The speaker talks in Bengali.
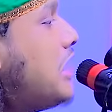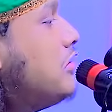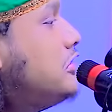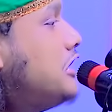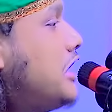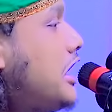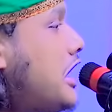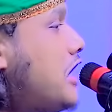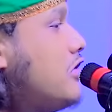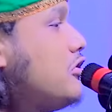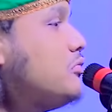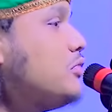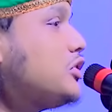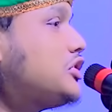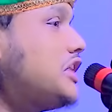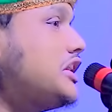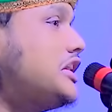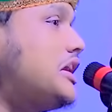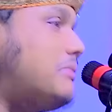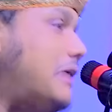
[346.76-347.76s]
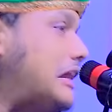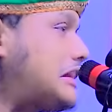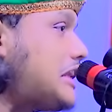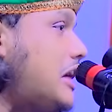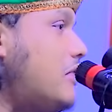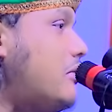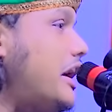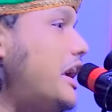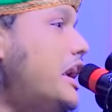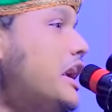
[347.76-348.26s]
ডাল দিয়ে আর আলুর বত্তা দিয়ে ভাত
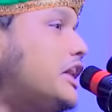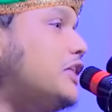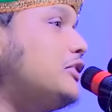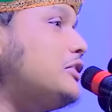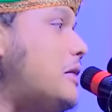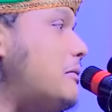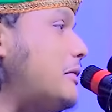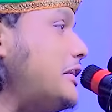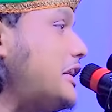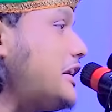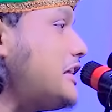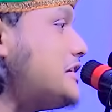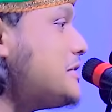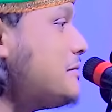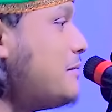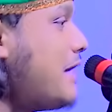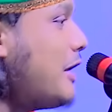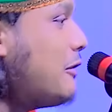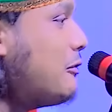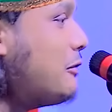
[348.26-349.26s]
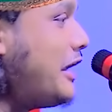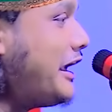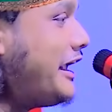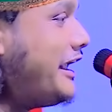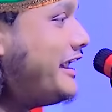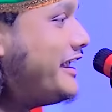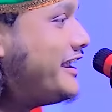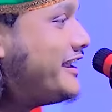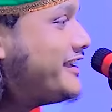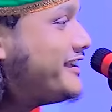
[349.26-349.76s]
খাওয়ায় কিন্তু আমাদের কাছে ভালো লাগে